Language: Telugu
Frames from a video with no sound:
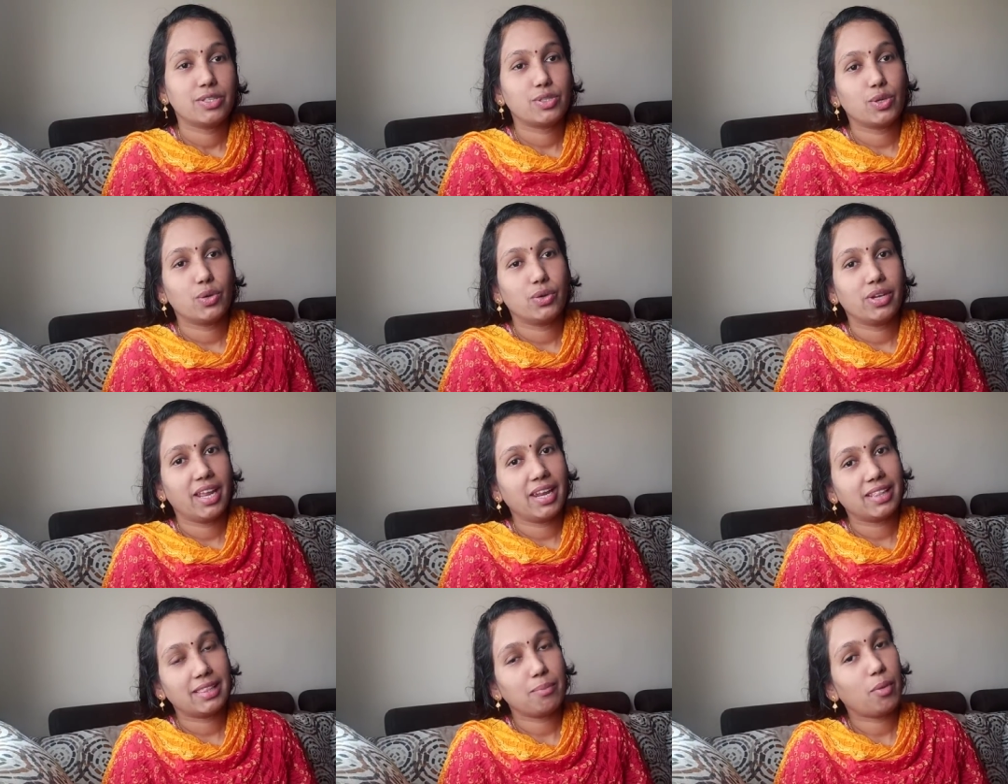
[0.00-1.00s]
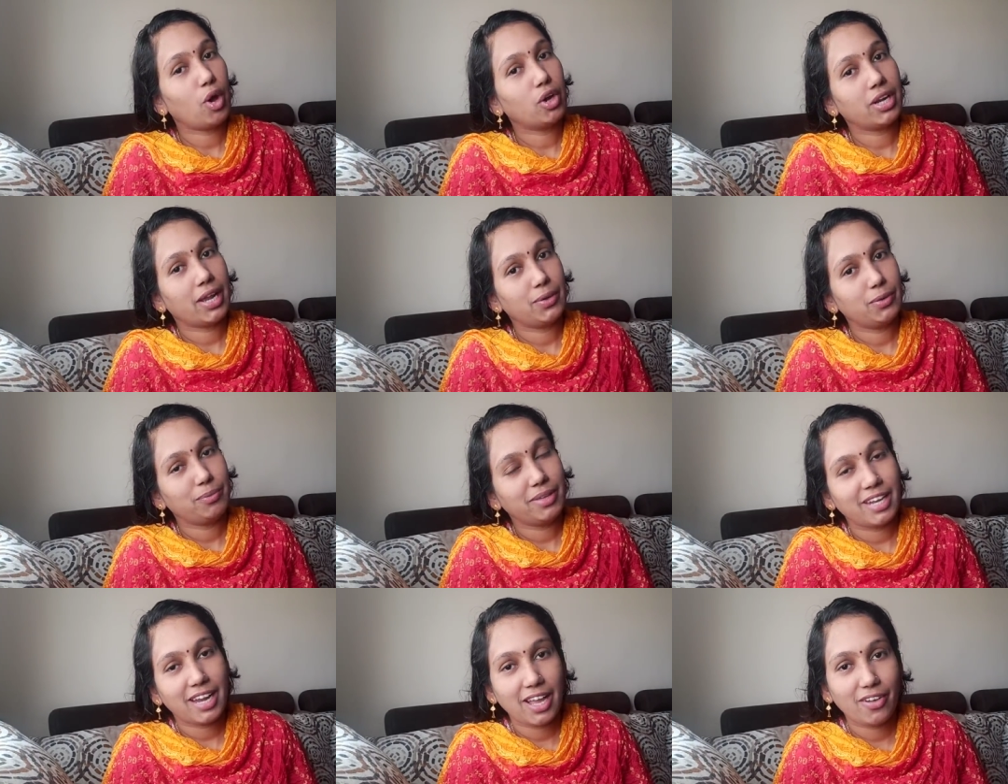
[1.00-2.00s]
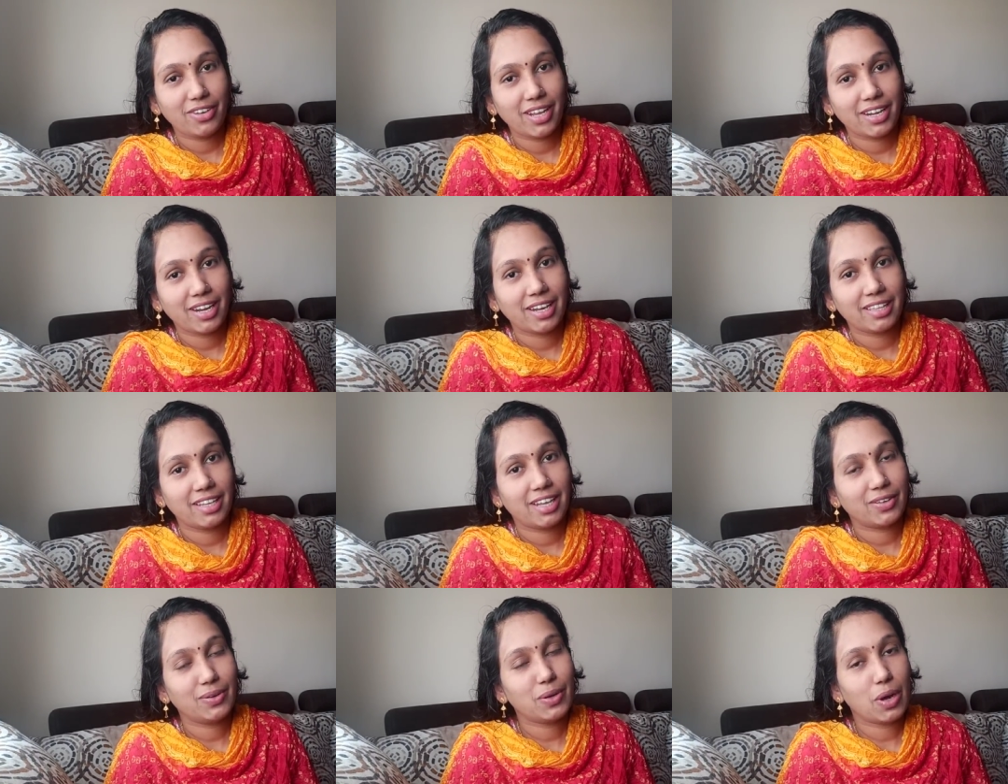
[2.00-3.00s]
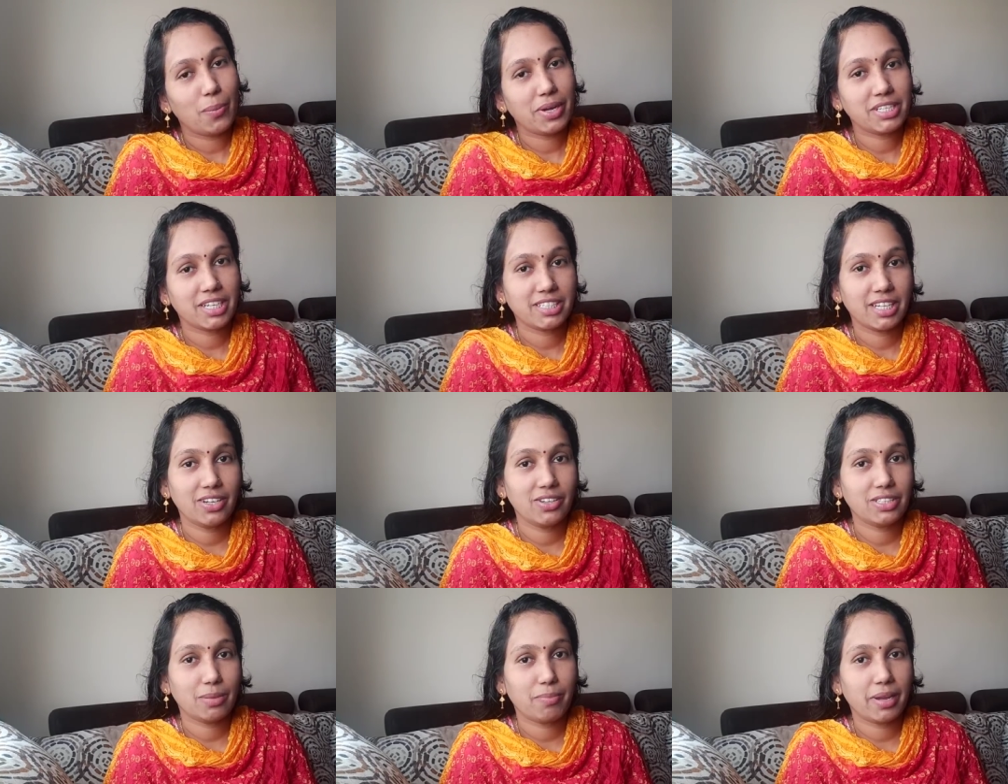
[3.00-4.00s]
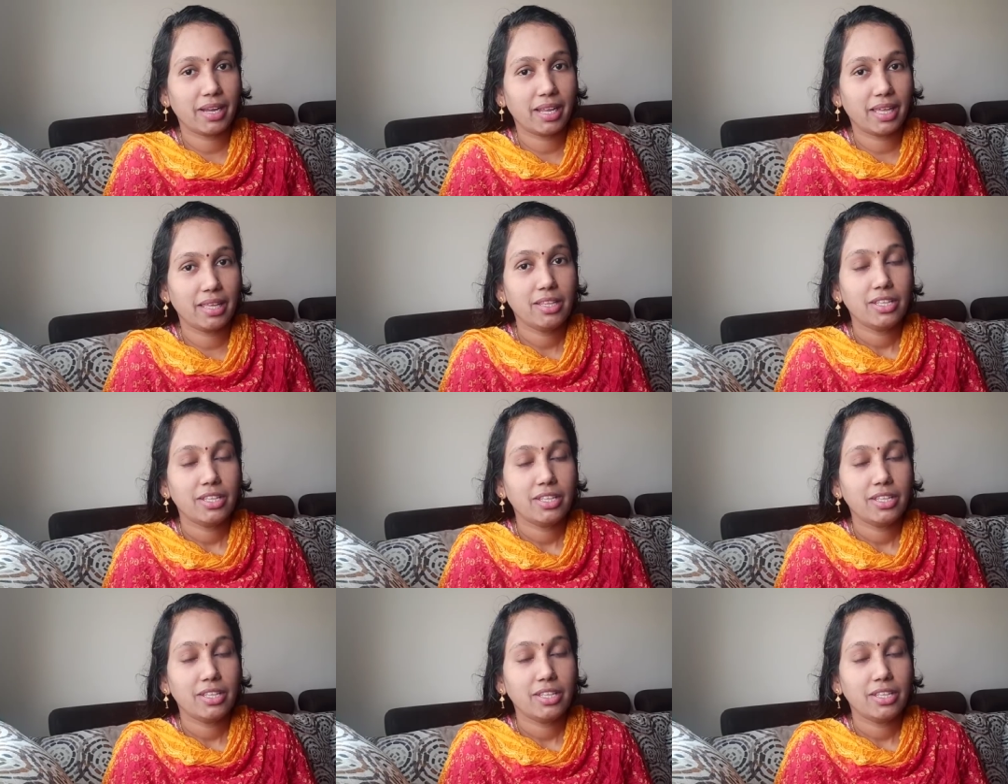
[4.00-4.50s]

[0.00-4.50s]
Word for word: సో నేనైతే బాగున్నాను మీరు ఎలా ఉన్నారు అన్నది నాకు కామెంట్ సెక్షన్లో చెప్పండి